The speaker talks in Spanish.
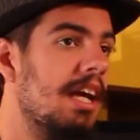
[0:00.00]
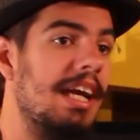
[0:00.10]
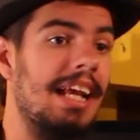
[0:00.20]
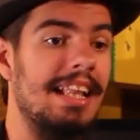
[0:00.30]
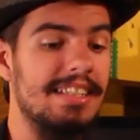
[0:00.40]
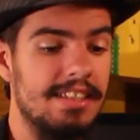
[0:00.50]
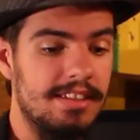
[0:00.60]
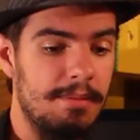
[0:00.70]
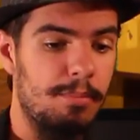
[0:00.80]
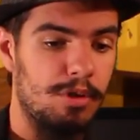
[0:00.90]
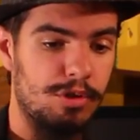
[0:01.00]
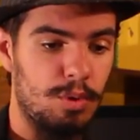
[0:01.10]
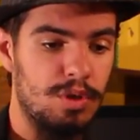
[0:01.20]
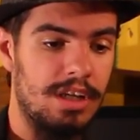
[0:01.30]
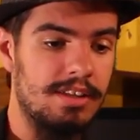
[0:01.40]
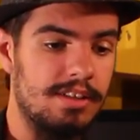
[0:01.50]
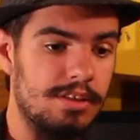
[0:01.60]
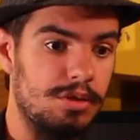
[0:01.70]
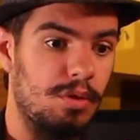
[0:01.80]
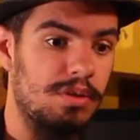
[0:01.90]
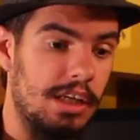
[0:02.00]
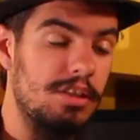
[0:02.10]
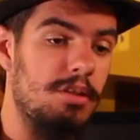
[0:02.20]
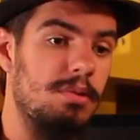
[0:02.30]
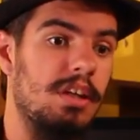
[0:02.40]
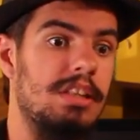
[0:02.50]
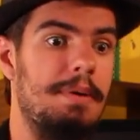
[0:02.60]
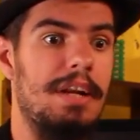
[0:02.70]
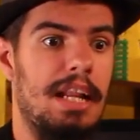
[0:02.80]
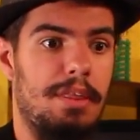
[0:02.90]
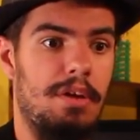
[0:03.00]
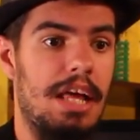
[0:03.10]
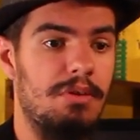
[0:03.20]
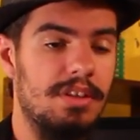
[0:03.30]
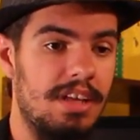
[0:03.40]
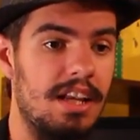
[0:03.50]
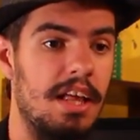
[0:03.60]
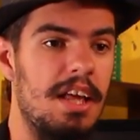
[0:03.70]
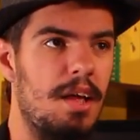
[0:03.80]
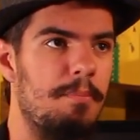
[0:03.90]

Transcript: Que le tirase el tiempo a los estudios artísticos lo entiendo, porque estaba relacionado y tal,